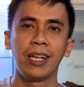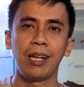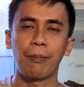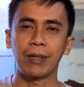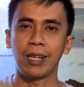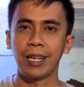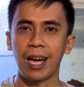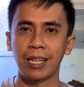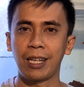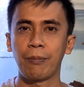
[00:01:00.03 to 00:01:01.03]
dapat
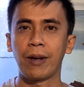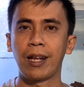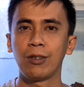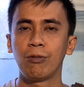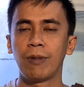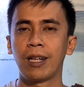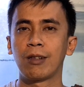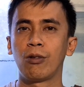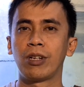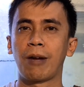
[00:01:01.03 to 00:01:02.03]
dilihat daripada jumlah
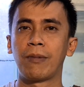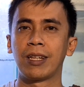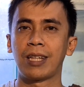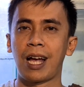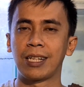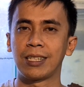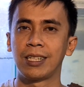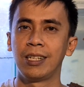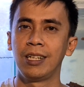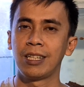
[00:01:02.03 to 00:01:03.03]
telur yang
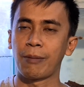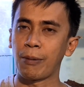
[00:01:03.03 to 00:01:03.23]
menetas. Tapi